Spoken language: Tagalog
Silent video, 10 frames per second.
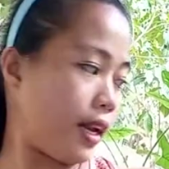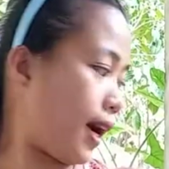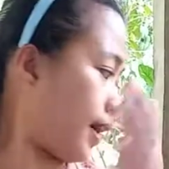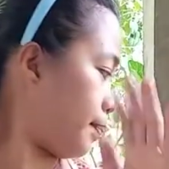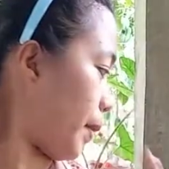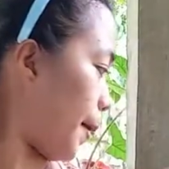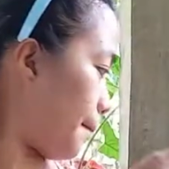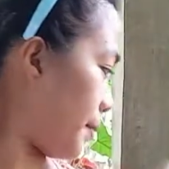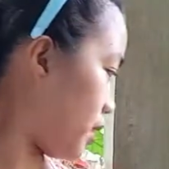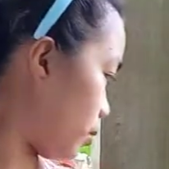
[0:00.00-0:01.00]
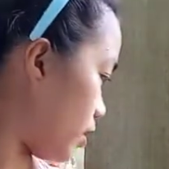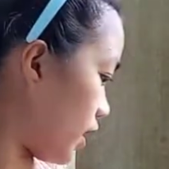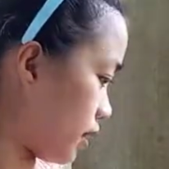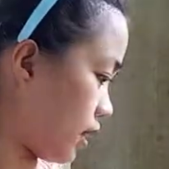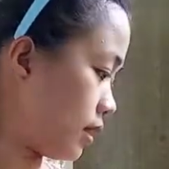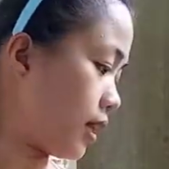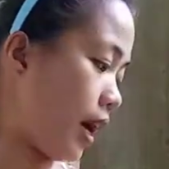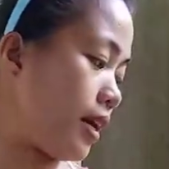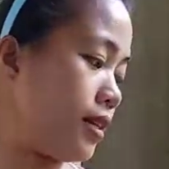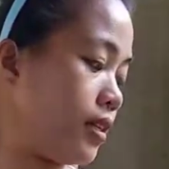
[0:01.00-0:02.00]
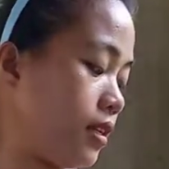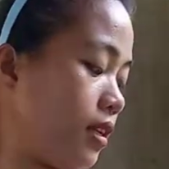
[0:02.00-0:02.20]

ang pang-pito natin guys,